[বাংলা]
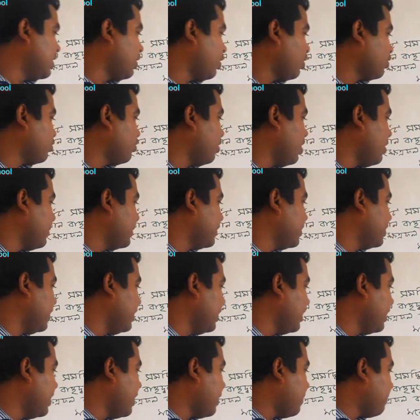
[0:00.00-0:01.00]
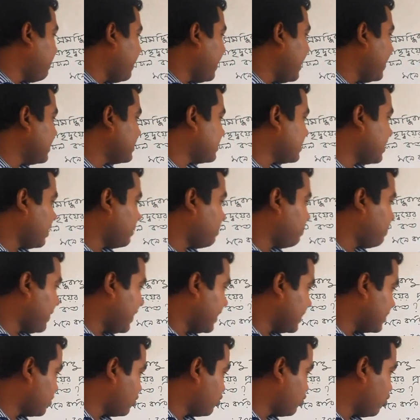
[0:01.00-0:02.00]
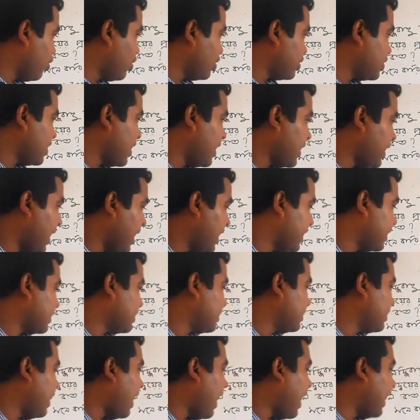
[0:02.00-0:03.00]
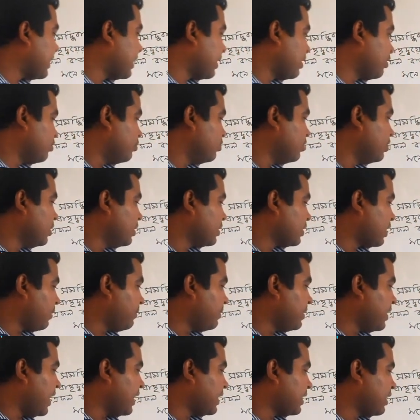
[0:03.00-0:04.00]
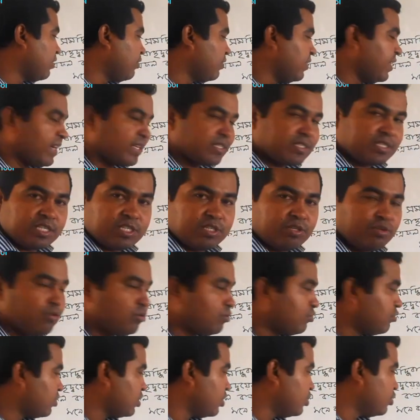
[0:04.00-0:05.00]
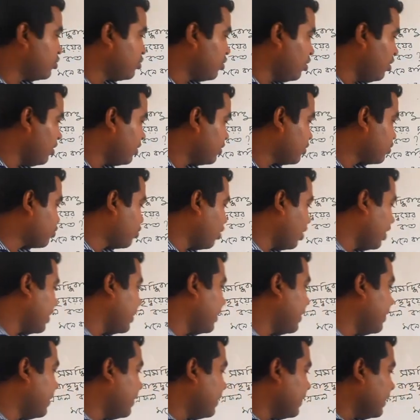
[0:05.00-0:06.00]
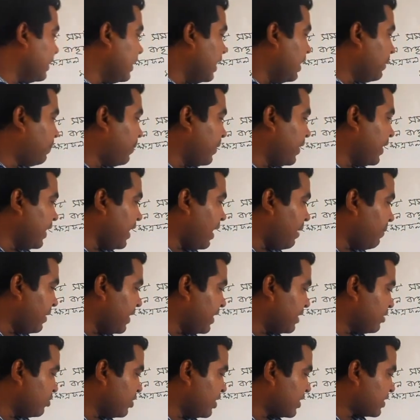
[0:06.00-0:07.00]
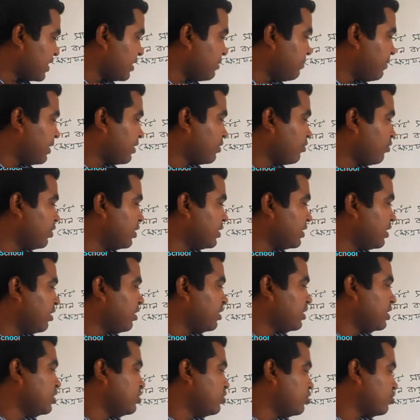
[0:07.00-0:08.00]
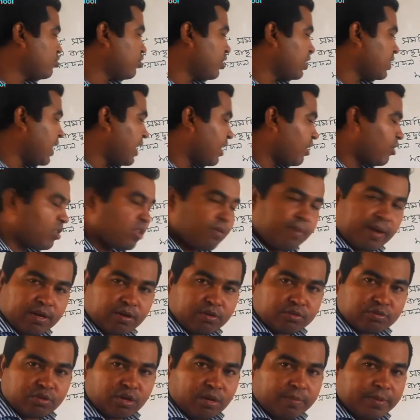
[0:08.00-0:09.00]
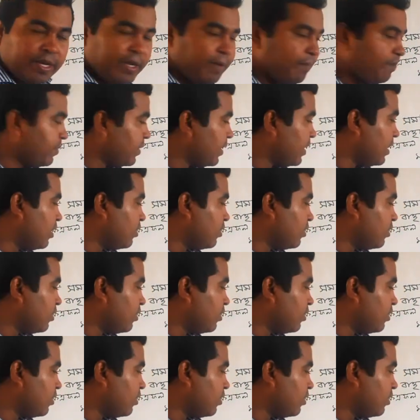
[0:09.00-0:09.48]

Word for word: করে দিলে কত হয় আমাদের পাঁচ আর পাঁচ দশ আর আট আঠারো তার মানে আঠারো এক্স ইজ ইকুয়াল টু তিনশো ছয় এরপরে আমরা যদি এক্সের মান করি তাহলে তিনশো ছয়কে আঠারোতে ভাগ করতে হবে